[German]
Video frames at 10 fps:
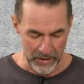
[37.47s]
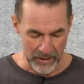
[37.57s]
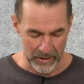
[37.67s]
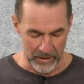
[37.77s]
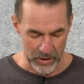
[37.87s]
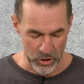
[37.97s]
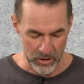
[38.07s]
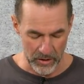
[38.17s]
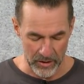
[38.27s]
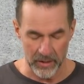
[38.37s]
Äh, die
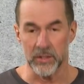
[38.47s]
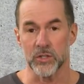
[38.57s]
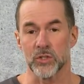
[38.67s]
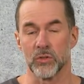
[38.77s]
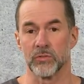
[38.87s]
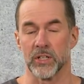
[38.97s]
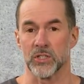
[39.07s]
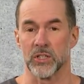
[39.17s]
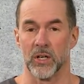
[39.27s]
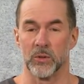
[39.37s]
letzten Jahre ist schon
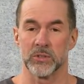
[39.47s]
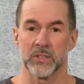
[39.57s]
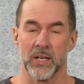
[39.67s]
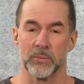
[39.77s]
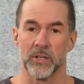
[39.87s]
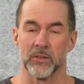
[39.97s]
fast die Ausnahme.